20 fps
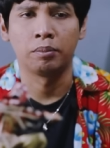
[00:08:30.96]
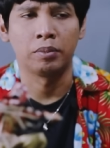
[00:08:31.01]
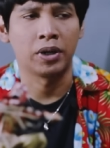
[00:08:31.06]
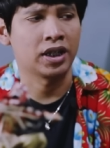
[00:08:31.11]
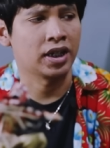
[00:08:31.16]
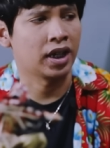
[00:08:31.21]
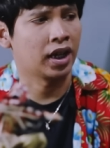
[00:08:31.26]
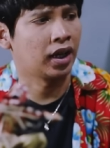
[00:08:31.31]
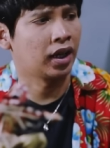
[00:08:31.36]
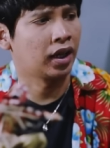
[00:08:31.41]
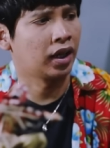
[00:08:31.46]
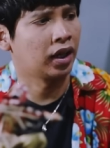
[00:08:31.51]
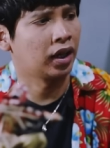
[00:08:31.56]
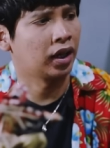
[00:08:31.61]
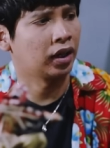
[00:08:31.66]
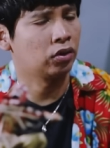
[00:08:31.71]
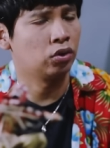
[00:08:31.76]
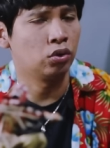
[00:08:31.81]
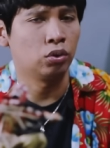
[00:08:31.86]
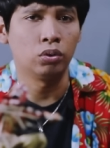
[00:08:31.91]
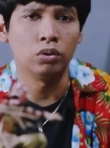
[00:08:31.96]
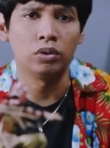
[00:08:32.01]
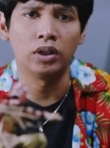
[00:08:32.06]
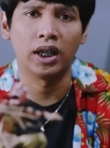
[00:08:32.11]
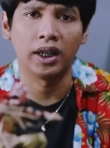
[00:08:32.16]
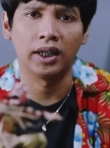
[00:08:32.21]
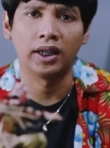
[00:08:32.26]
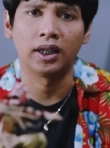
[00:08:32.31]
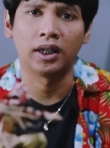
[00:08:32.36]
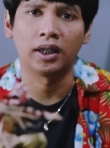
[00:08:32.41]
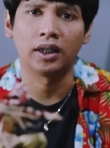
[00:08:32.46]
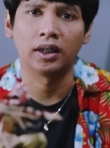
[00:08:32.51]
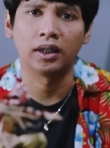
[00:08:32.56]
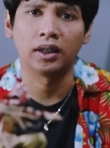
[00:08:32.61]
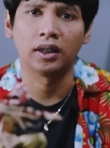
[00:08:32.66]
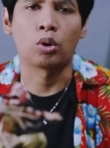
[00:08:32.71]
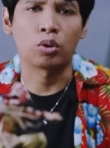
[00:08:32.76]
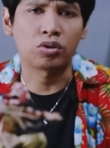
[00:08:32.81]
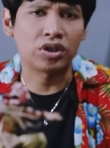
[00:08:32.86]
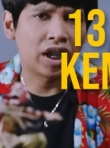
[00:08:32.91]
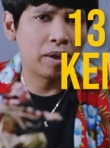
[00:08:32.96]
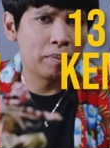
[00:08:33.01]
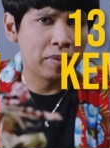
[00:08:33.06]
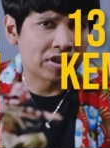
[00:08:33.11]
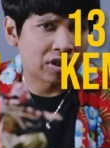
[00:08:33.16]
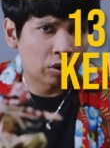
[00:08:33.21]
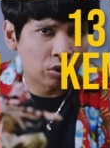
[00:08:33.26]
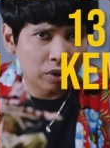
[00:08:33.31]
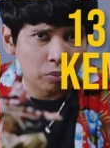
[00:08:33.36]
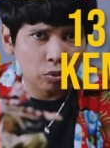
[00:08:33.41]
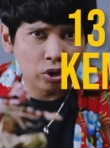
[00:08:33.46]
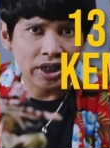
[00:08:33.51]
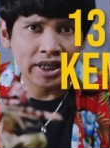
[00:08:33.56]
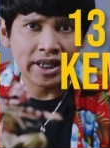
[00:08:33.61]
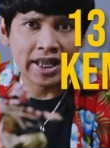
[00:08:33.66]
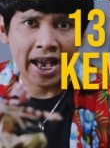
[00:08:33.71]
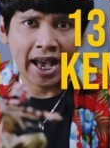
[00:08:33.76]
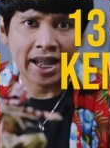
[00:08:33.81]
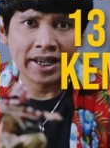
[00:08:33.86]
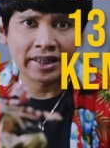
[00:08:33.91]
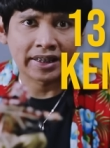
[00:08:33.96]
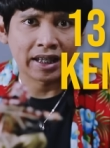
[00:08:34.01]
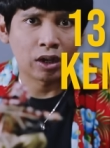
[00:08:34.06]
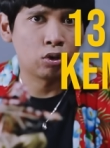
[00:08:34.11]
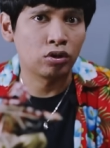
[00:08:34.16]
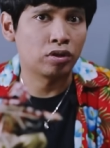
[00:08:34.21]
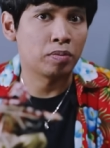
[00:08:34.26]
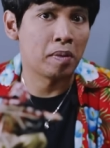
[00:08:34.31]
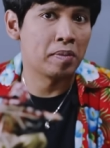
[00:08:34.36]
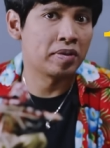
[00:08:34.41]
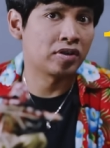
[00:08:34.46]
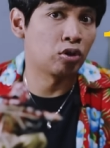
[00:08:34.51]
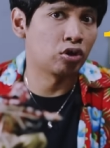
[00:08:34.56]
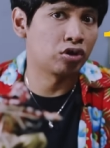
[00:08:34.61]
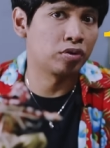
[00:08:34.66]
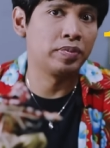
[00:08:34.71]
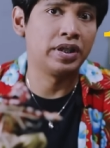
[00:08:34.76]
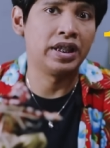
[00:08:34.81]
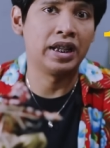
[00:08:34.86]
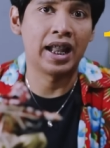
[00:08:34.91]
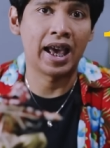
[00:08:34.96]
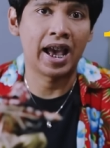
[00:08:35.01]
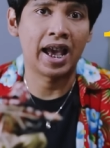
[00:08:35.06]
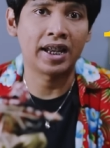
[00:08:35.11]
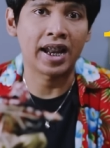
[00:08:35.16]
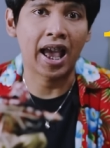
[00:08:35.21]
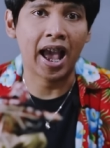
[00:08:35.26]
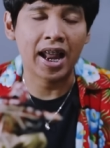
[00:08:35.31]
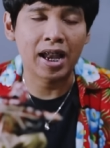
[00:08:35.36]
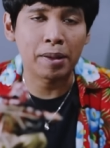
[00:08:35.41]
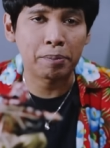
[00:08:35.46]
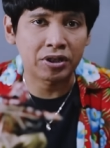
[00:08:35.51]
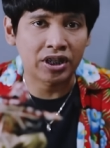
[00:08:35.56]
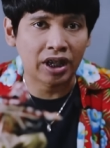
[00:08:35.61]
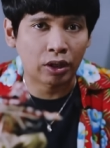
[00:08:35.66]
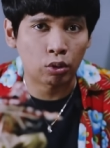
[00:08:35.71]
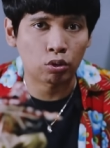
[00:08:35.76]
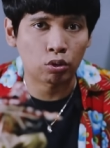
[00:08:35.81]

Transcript: Banyak juga ya. Terus 13 tahun kemudian di tahun 1909 ada pecah